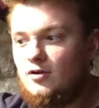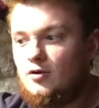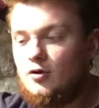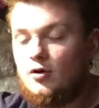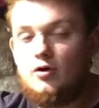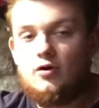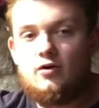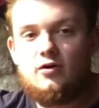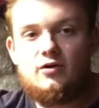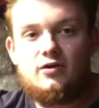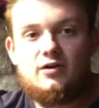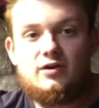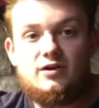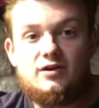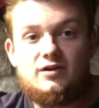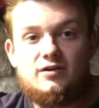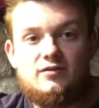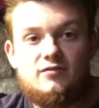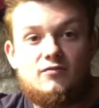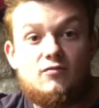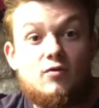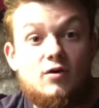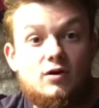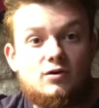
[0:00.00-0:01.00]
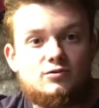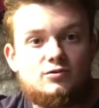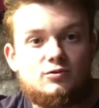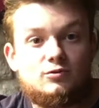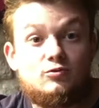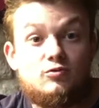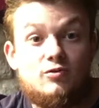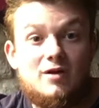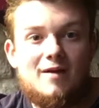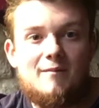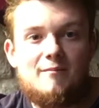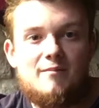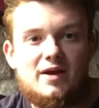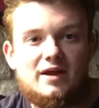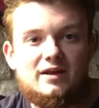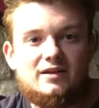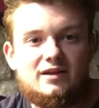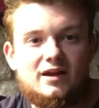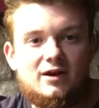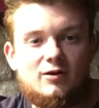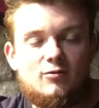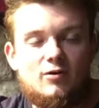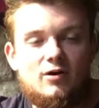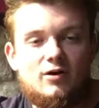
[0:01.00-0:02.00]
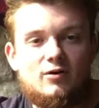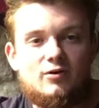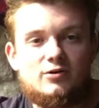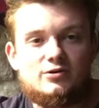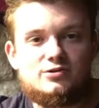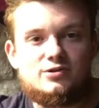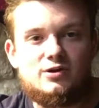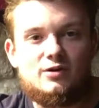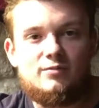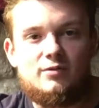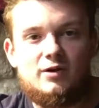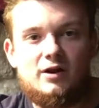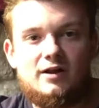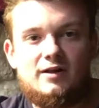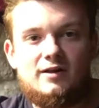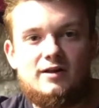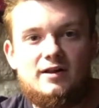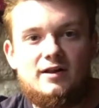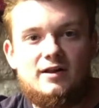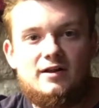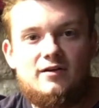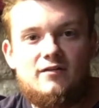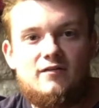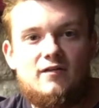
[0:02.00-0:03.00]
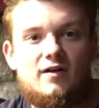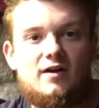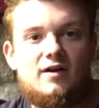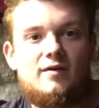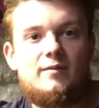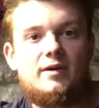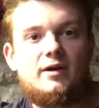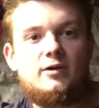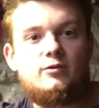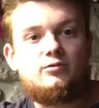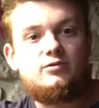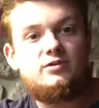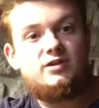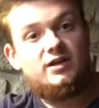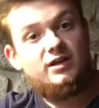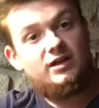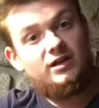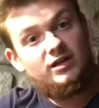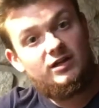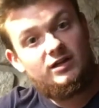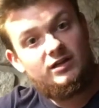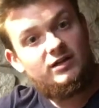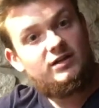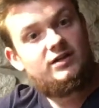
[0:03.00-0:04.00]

euh, et voir surtout la bête, à quoi elle ressemble. Voilà, bah écoutez,